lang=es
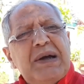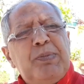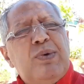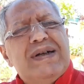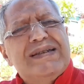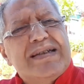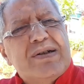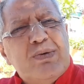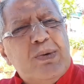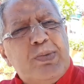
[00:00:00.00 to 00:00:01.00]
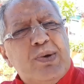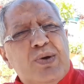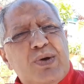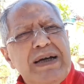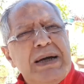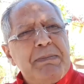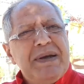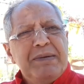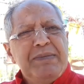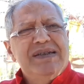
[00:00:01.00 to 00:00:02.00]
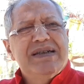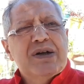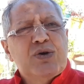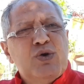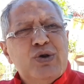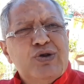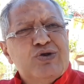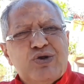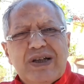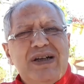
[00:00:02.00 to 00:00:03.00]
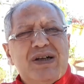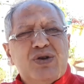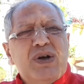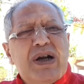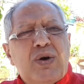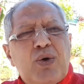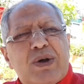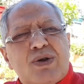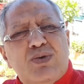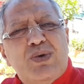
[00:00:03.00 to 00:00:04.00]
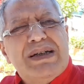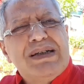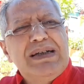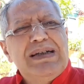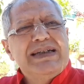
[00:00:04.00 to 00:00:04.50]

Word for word: ¿Qué puedo hacer? ¿Cómo puedo minimizar costos o tener todas las coberturas